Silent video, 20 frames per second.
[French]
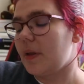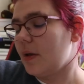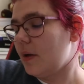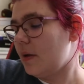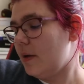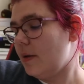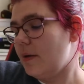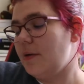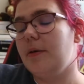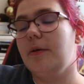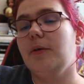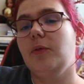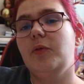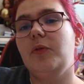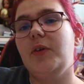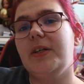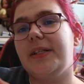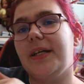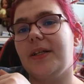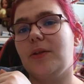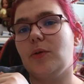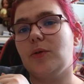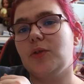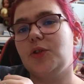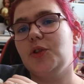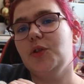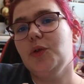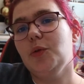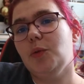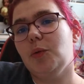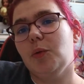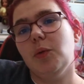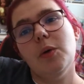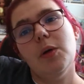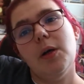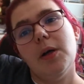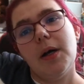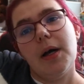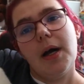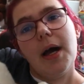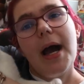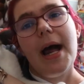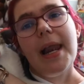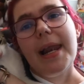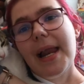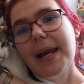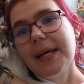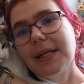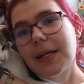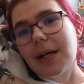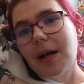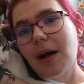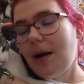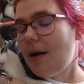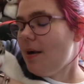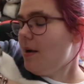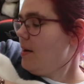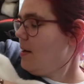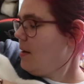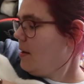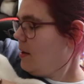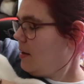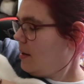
Euh, faites attention à l'alcool,